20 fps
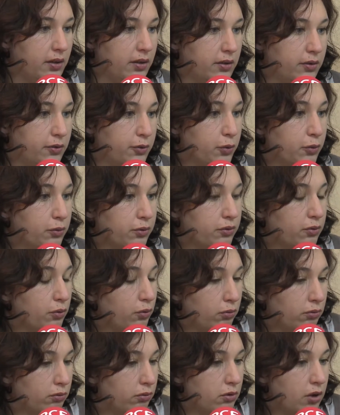donc
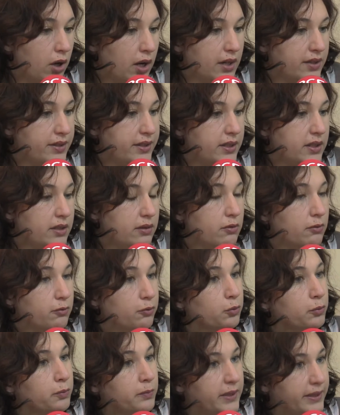on leur a dit,
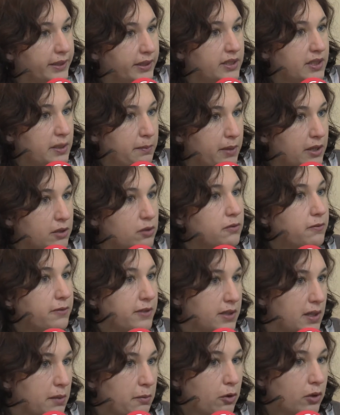vous ne maîtrisez pas
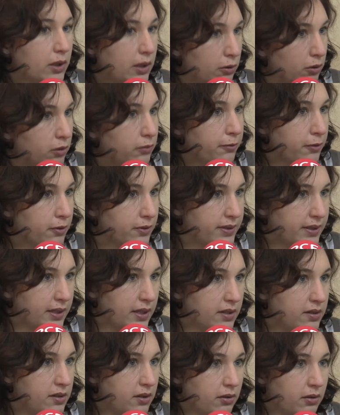suffisamment la langue
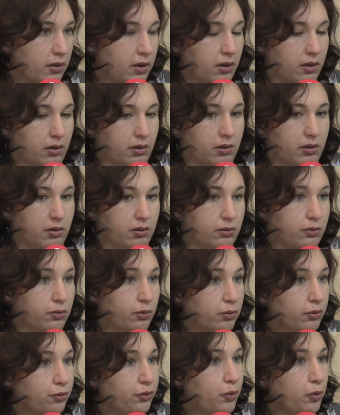française. Euh,
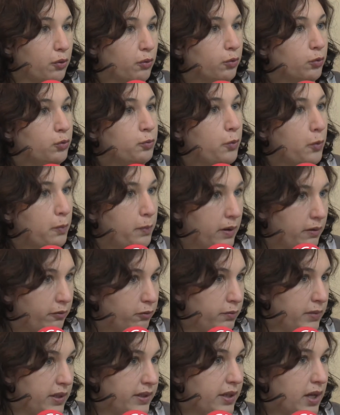donc, on ne peut pas
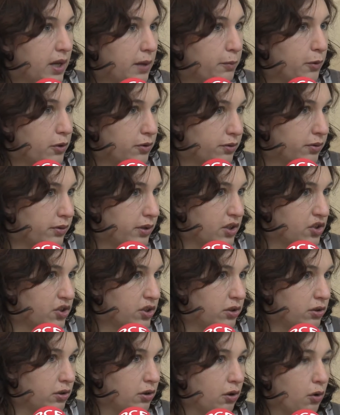vous mettre à un poste
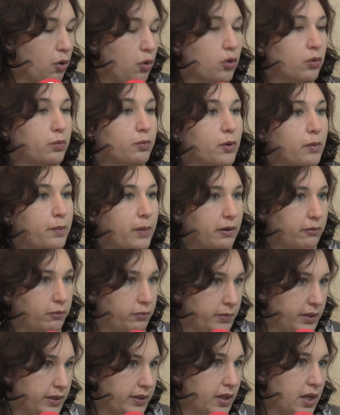d'ingénieur, on ne peut pas
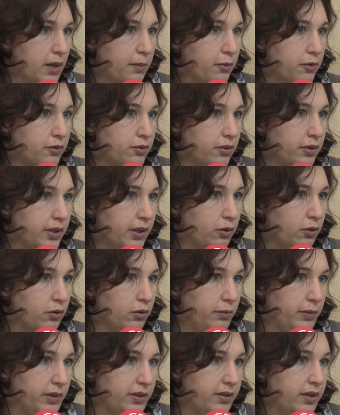vous mettre à un poste
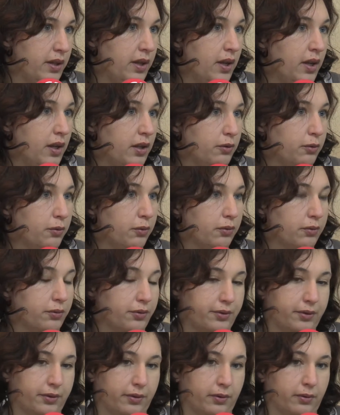d'économiste.
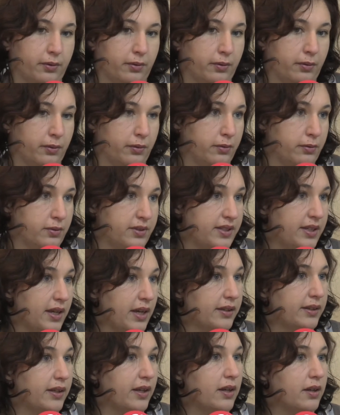Donc, euh,
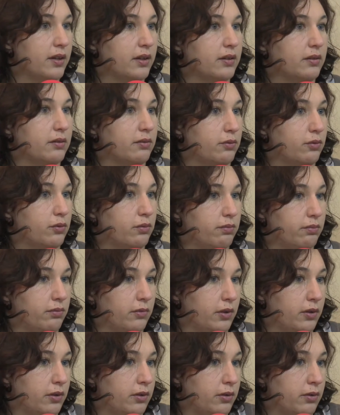certains
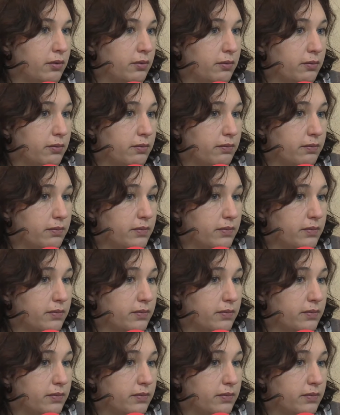euh,